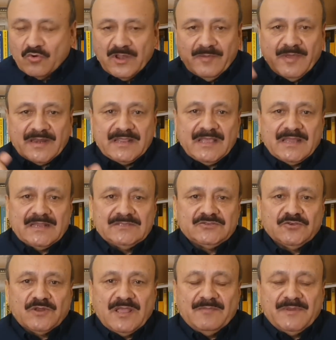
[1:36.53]
कोड़े मारे जा रहे हैं
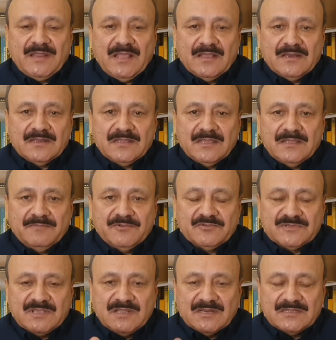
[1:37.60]
चौराहे पे ले आकर के फिर
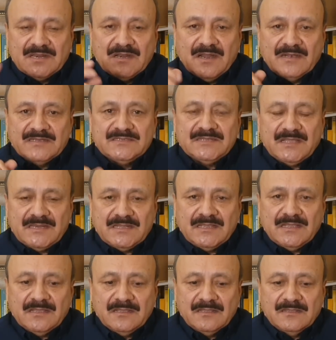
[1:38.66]
उसकी गर्दन काटी जा रही
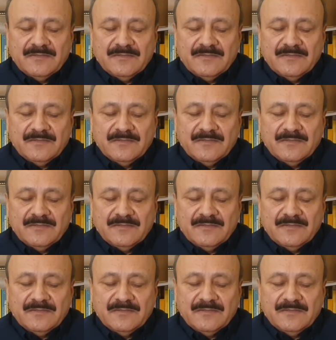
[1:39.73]
है